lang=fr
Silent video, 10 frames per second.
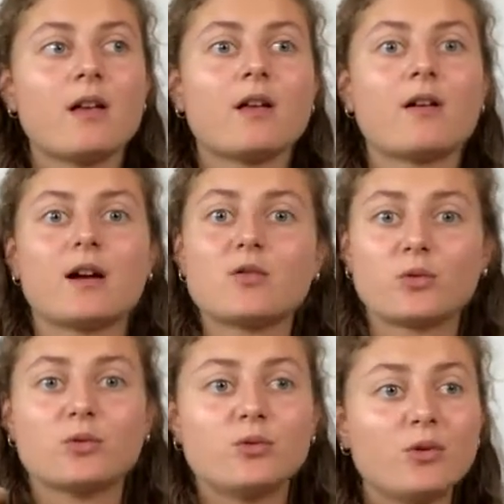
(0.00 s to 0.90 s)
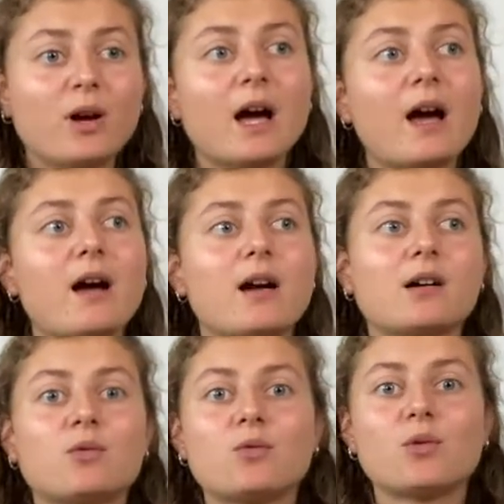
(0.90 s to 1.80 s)
euh, un cours de yoga,
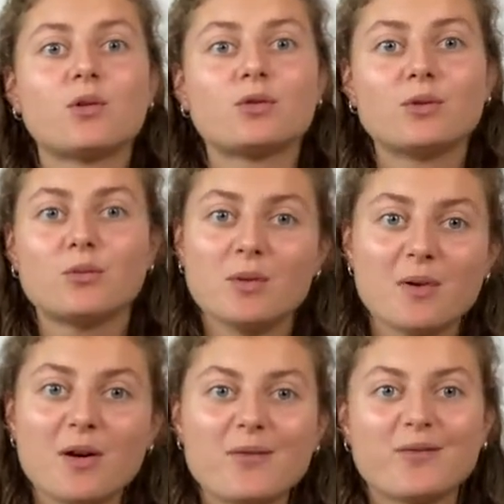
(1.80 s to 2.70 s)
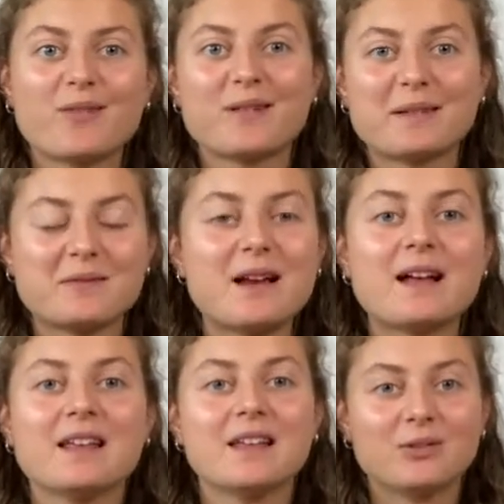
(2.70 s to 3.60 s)
un cours de Wim Hof, euh,
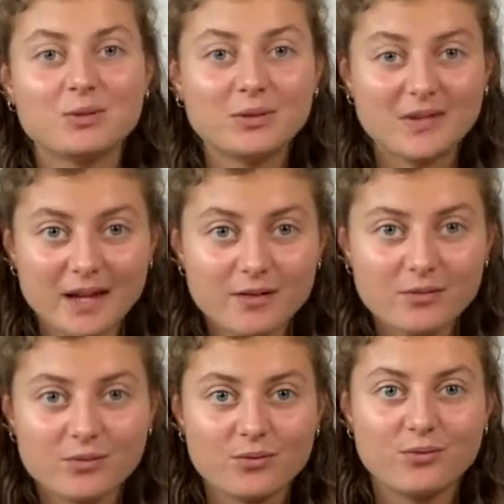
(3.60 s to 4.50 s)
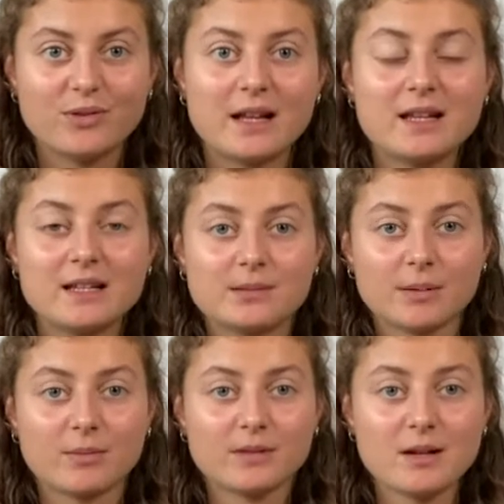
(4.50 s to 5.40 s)
voilà. Tout ça, vous, allez
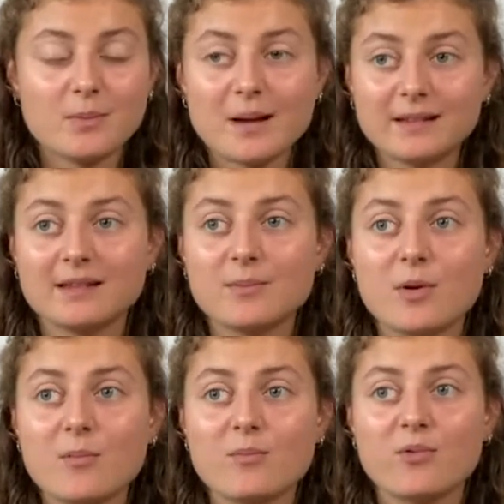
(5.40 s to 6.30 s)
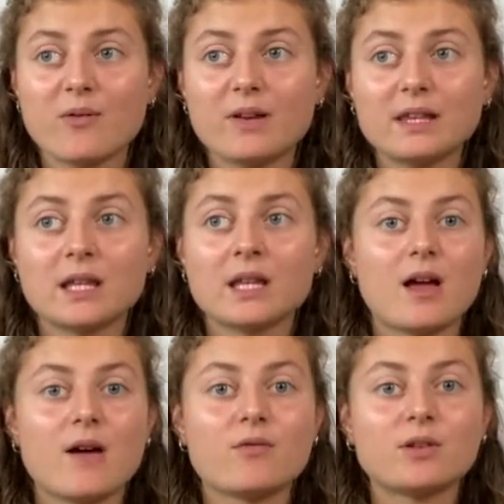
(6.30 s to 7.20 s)
expérimenter le maximum pour en fait
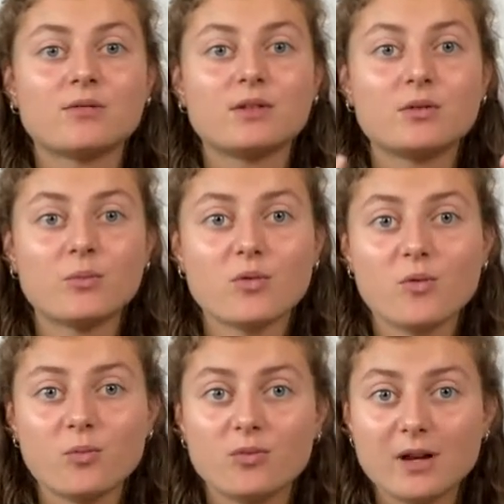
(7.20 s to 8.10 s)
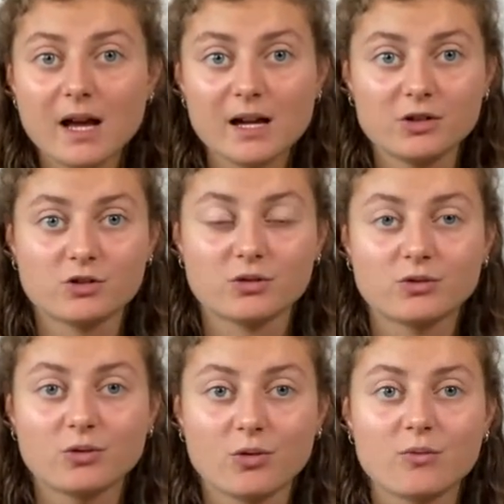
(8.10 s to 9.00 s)
avoir une vision beaucoup plus large
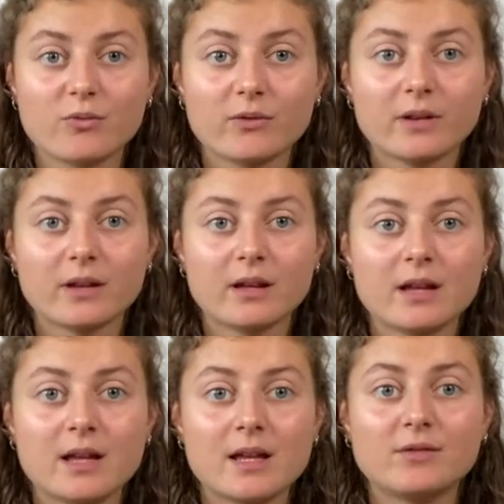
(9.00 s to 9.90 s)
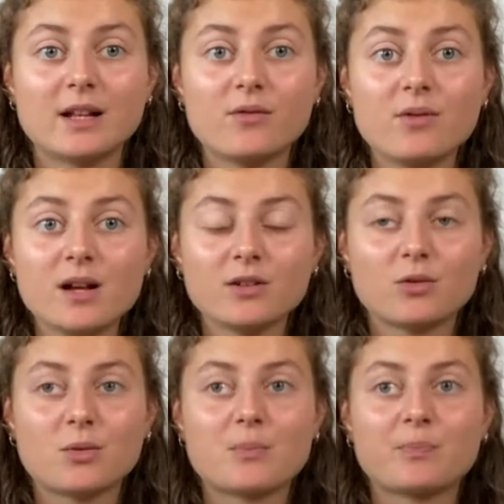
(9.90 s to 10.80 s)
sur le monde. Vous allez voir
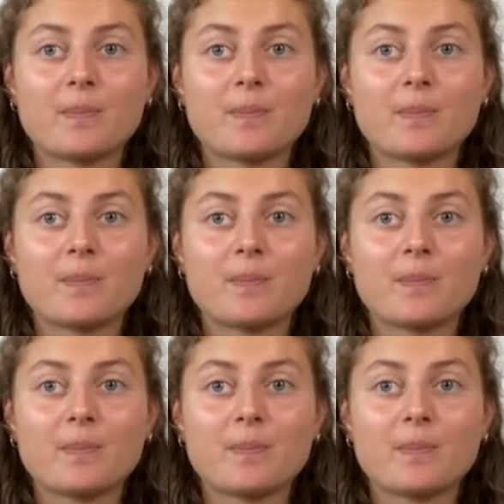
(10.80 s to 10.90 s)
que